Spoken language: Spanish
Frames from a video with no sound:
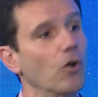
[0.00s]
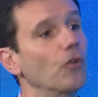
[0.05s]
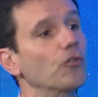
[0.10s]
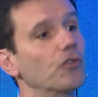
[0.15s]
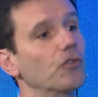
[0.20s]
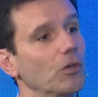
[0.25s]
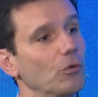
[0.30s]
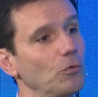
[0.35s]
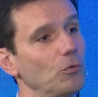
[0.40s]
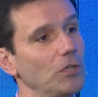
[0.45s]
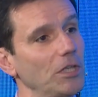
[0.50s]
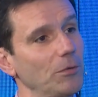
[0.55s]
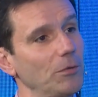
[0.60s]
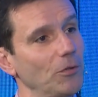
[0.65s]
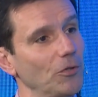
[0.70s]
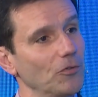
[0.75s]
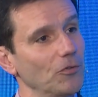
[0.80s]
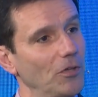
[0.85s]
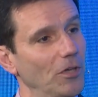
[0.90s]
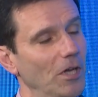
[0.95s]

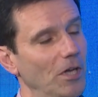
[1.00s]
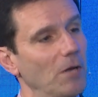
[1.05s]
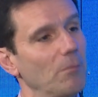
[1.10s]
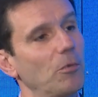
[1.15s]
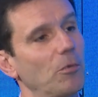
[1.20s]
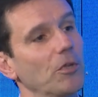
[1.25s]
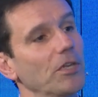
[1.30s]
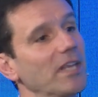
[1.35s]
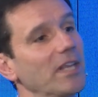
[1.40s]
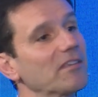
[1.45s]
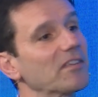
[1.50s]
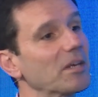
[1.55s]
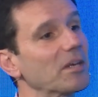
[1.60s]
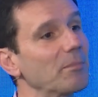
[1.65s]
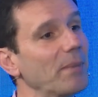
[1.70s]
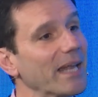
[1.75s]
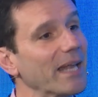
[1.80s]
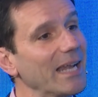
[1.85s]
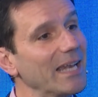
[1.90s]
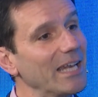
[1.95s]
consecutivos podrían
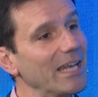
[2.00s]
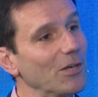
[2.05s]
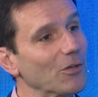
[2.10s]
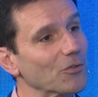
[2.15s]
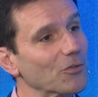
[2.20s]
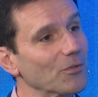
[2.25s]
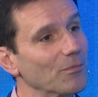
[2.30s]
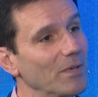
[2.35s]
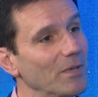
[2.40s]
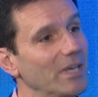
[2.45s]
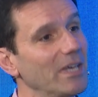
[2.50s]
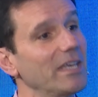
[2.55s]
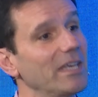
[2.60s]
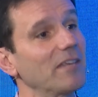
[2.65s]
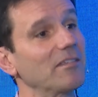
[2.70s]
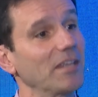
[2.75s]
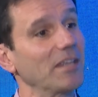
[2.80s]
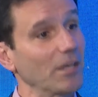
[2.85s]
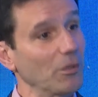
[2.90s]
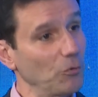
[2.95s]
ser paralelos.
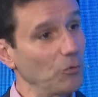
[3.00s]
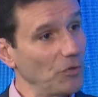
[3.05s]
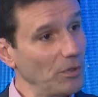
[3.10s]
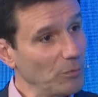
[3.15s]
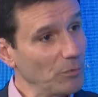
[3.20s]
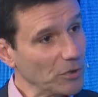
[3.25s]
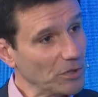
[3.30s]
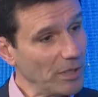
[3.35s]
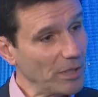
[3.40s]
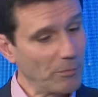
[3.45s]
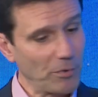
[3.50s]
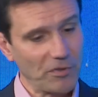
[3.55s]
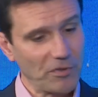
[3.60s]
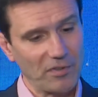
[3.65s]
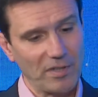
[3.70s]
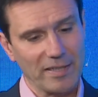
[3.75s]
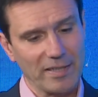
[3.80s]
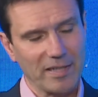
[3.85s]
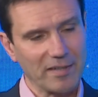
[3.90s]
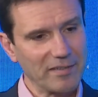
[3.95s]
Y así reducimos tiempo.
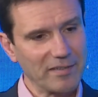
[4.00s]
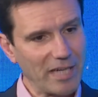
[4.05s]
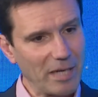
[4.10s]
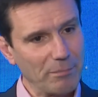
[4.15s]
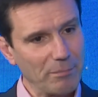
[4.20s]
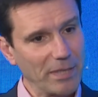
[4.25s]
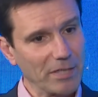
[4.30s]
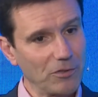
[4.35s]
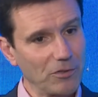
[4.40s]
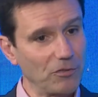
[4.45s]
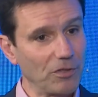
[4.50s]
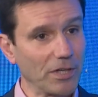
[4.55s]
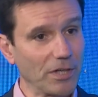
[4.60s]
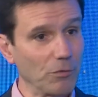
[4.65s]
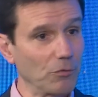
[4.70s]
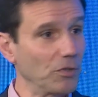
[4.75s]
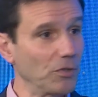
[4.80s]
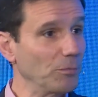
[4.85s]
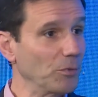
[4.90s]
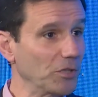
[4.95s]
Ese es el tercer aspecto. Si
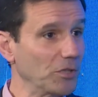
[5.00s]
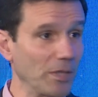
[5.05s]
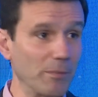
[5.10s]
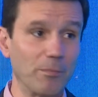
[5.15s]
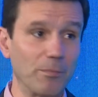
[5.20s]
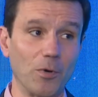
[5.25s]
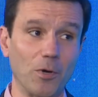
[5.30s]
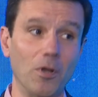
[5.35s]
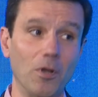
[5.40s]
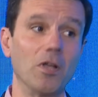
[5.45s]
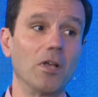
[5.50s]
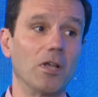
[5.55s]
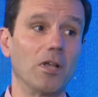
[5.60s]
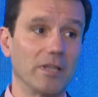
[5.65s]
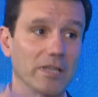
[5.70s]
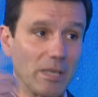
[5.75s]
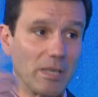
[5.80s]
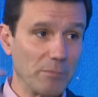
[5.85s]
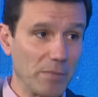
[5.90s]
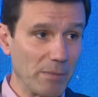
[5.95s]
reducimos tiempo,
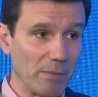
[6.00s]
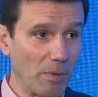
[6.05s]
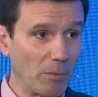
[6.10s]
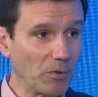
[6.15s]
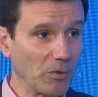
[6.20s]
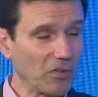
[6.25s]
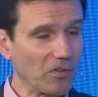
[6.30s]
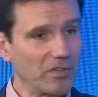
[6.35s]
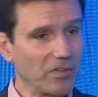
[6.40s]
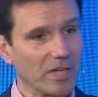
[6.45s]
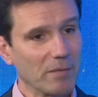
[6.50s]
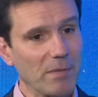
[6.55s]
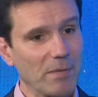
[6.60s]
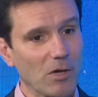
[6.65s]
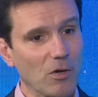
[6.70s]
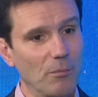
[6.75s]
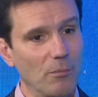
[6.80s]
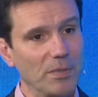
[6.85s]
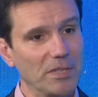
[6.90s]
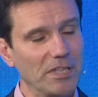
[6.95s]
también vamos a ser
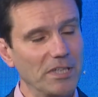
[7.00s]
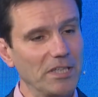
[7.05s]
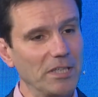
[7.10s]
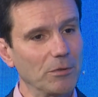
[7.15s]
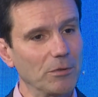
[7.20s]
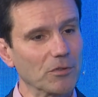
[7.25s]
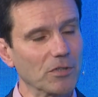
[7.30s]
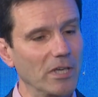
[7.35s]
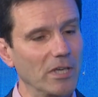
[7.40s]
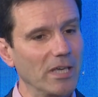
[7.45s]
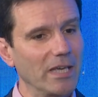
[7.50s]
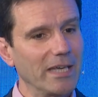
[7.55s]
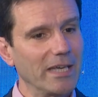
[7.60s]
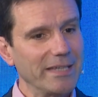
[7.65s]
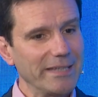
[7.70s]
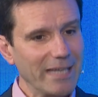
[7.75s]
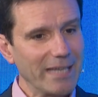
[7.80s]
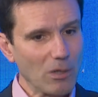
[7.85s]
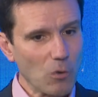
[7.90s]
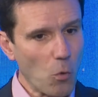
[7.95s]
más competitivos.
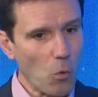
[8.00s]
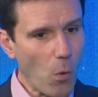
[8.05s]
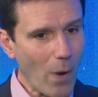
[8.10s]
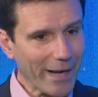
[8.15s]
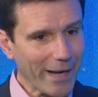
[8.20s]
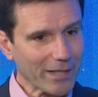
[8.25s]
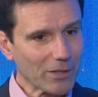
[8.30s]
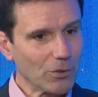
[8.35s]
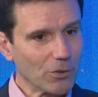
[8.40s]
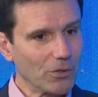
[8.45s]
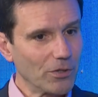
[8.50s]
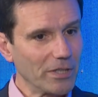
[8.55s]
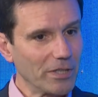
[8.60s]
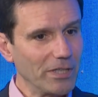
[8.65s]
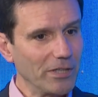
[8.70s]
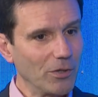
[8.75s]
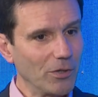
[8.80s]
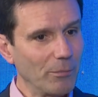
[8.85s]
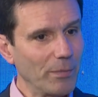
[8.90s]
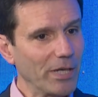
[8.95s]
Y el cuarto,
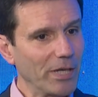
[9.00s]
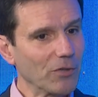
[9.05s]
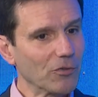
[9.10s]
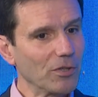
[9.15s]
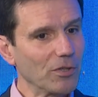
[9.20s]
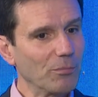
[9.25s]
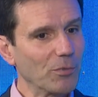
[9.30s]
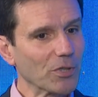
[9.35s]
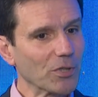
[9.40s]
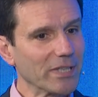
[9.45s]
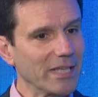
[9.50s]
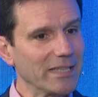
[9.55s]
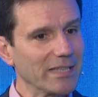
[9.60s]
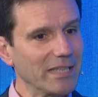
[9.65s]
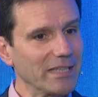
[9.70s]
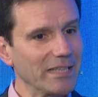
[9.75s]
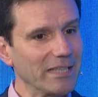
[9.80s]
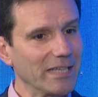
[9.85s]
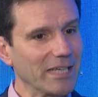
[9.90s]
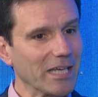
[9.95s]
y no menos
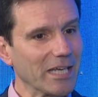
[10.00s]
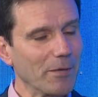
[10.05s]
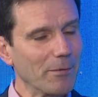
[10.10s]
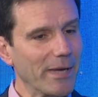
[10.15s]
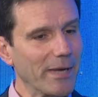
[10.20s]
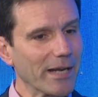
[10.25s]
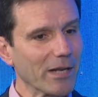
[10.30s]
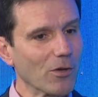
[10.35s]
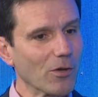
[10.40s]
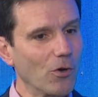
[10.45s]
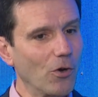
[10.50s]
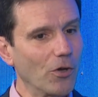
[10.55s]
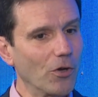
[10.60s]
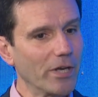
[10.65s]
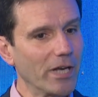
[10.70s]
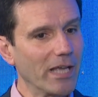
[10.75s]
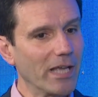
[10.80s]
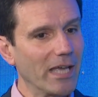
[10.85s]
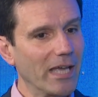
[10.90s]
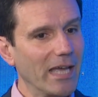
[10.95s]
importante, tiene que ver
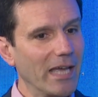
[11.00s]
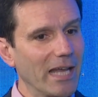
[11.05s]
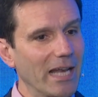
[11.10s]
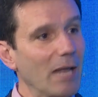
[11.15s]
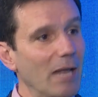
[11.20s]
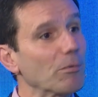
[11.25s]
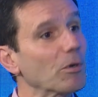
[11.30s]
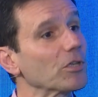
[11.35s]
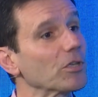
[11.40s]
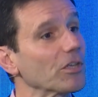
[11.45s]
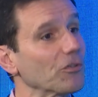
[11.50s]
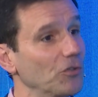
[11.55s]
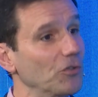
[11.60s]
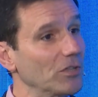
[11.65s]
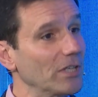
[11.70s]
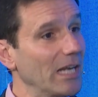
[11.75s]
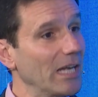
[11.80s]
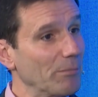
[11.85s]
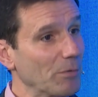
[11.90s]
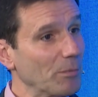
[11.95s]
con la
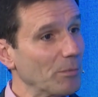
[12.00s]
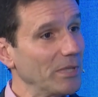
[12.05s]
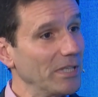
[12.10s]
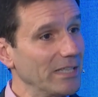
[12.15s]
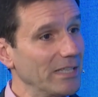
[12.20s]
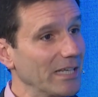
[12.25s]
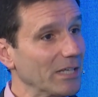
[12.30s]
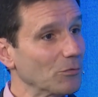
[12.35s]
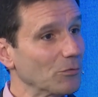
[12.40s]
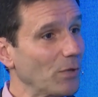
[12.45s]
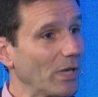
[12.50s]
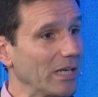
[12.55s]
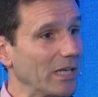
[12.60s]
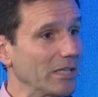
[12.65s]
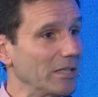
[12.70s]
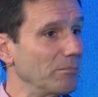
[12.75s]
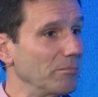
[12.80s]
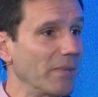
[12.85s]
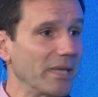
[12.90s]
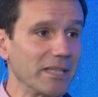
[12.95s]
protección de la propiedad
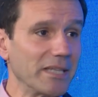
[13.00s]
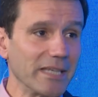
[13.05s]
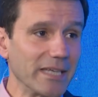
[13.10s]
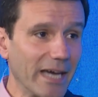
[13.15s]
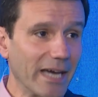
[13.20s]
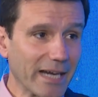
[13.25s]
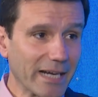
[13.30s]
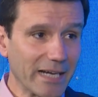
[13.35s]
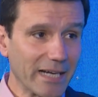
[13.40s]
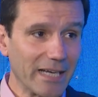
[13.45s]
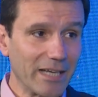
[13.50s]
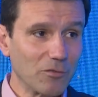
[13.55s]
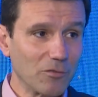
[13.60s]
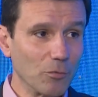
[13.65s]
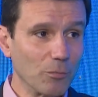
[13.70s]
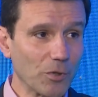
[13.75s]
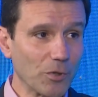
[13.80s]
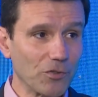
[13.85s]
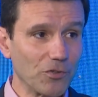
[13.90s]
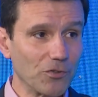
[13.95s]
intelectual. Investigar
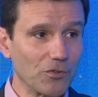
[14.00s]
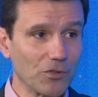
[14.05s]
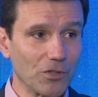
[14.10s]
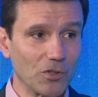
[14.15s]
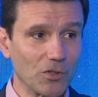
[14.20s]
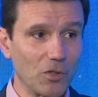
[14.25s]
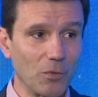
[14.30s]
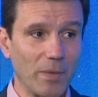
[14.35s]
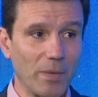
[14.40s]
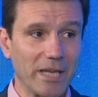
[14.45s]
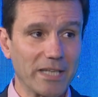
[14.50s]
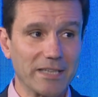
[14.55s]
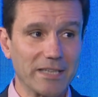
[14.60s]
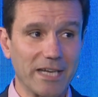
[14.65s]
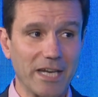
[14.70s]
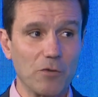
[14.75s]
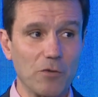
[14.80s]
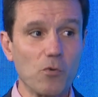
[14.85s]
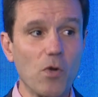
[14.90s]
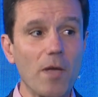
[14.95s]
es un proceso que toma
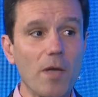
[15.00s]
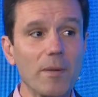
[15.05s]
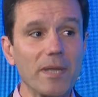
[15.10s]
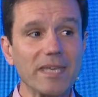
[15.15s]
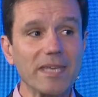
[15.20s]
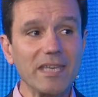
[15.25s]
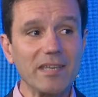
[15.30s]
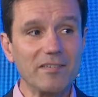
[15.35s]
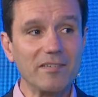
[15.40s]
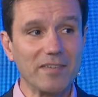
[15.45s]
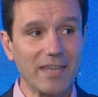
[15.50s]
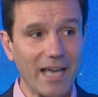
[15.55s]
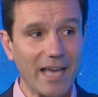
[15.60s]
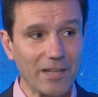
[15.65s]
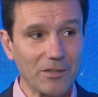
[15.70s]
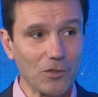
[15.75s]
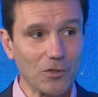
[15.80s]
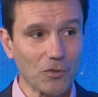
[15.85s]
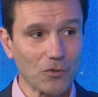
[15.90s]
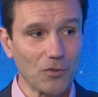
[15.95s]
entre 9 y 15
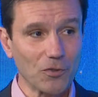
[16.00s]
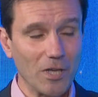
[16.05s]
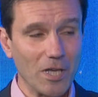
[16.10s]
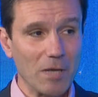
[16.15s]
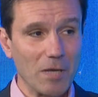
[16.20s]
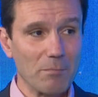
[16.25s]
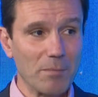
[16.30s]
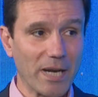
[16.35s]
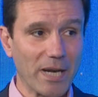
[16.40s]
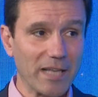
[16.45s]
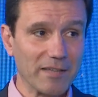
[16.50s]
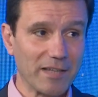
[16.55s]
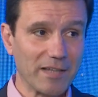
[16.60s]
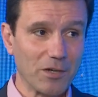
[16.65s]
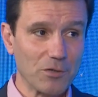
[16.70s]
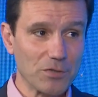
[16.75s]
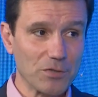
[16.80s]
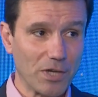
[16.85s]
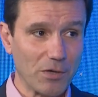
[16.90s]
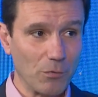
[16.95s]
años para
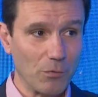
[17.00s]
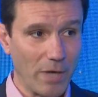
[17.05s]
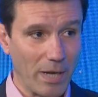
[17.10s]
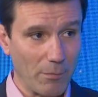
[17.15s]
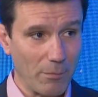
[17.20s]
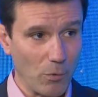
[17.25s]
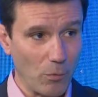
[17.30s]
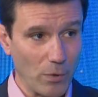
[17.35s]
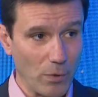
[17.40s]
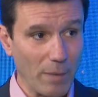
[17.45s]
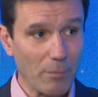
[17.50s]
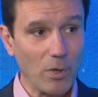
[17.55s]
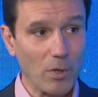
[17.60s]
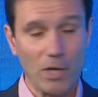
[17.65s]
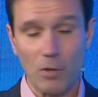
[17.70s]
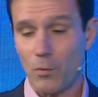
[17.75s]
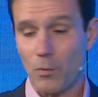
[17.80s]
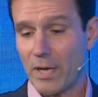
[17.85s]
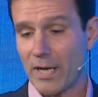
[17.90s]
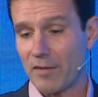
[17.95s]
desarrollar una,
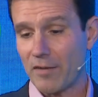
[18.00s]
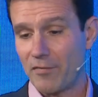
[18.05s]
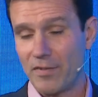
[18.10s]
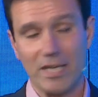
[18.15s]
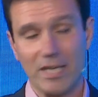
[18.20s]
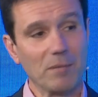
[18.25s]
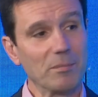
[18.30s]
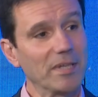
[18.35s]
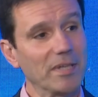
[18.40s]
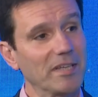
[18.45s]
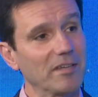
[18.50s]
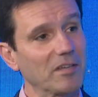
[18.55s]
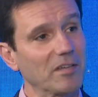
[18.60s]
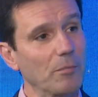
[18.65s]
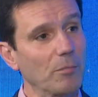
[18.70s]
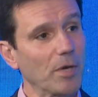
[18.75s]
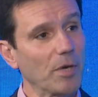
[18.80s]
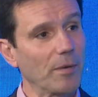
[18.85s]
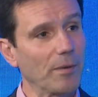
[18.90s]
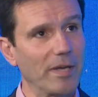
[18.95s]
molécula que finalmente
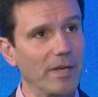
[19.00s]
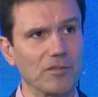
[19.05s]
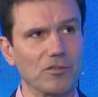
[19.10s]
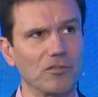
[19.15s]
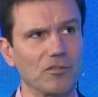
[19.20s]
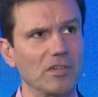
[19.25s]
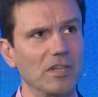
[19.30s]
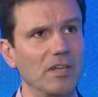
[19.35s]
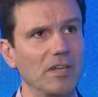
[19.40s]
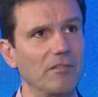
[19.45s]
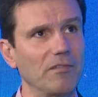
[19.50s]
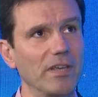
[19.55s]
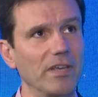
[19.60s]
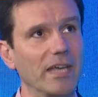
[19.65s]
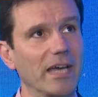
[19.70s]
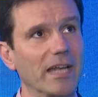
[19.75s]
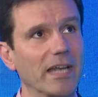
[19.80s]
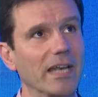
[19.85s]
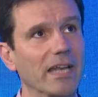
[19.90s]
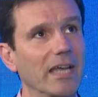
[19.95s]
se aprueba. Eso
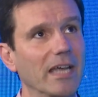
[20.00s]
significa...